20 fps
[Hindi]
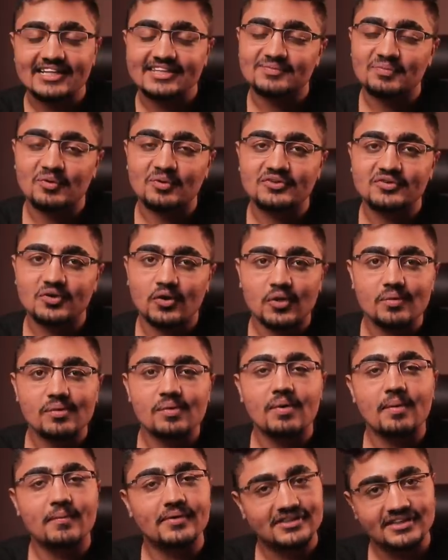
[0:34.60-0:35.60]
एंड स्पोर्ट्स
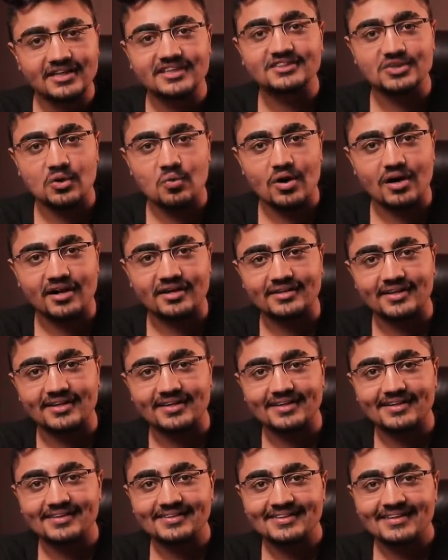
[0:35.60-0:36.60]
दोनों में हमेशा अच्छा हुआ
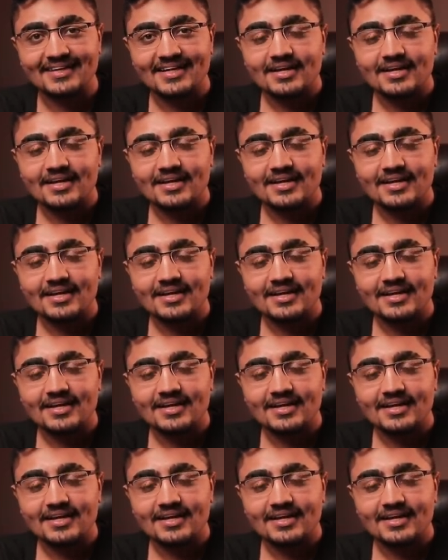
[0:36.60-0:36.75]
करता था